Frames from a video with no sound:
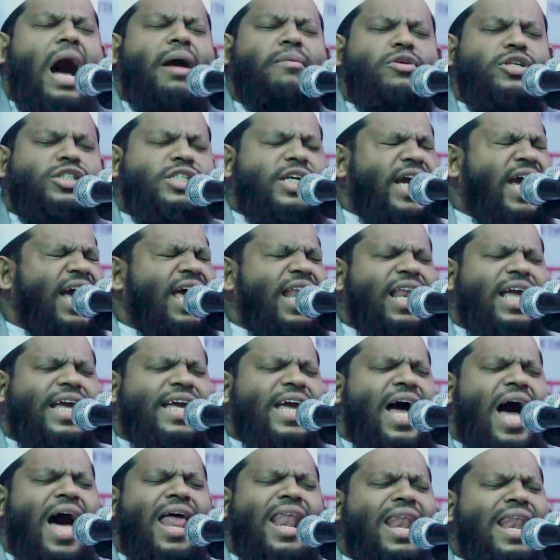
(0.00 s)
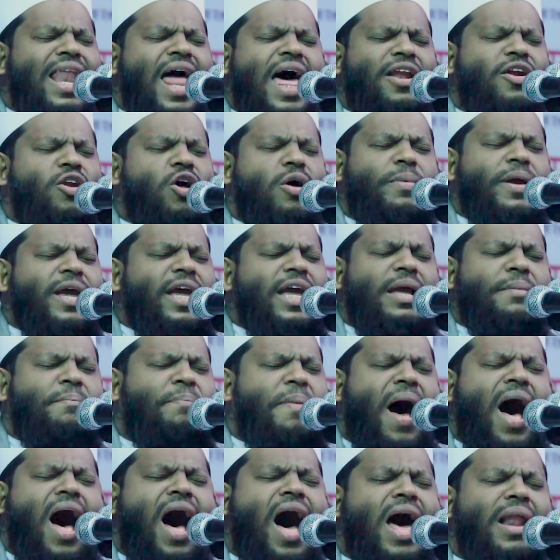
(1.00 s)
আবু জেহেলকে আল্লাহর নবী
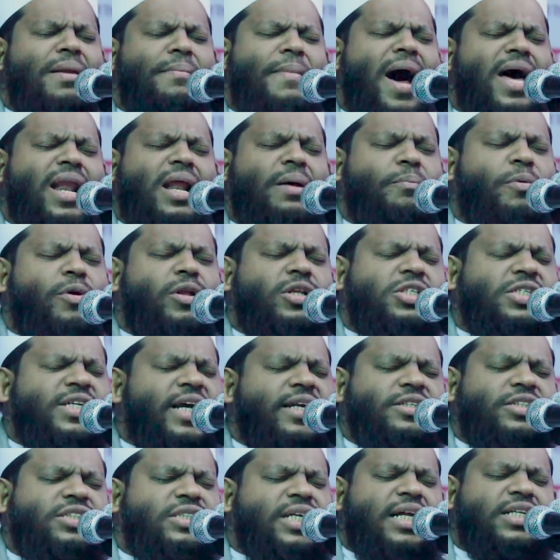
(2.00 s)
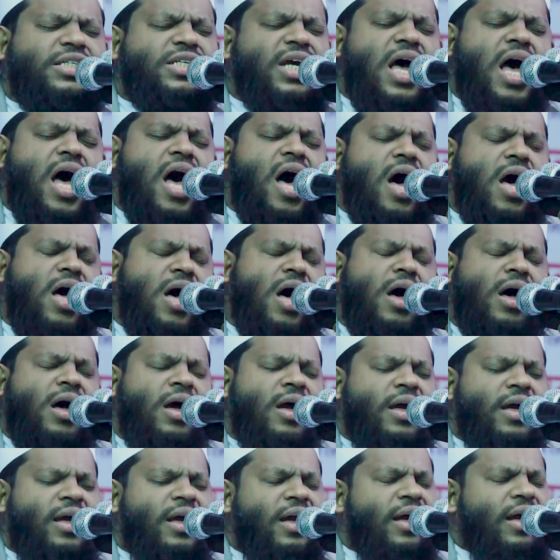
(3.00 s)
বারবার বলছেন চাচা
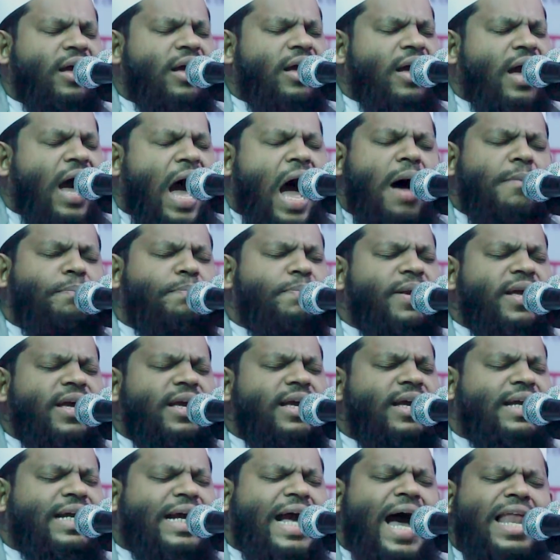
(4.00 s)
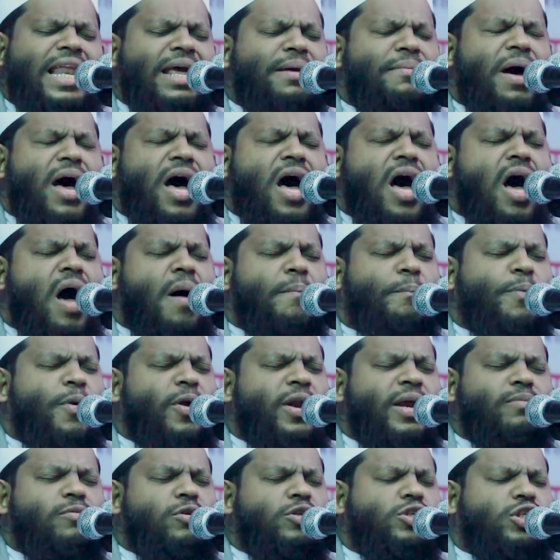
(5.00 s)
আপনি কালেমা
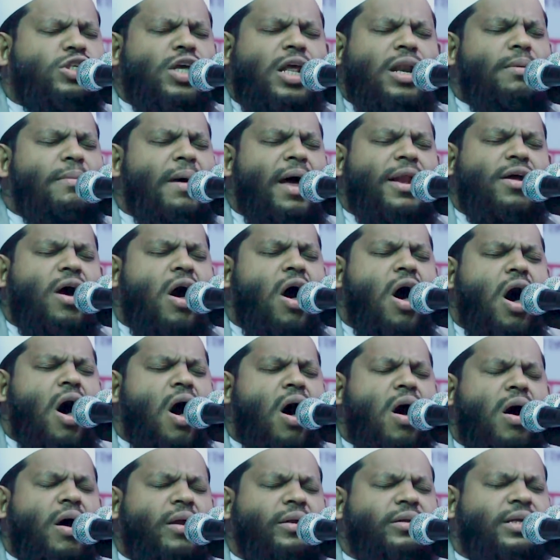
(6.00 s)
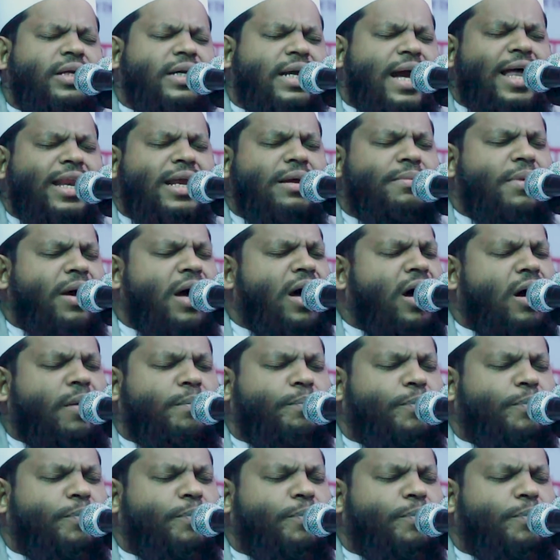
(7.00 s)
পরে মুসলমান হন কালেমা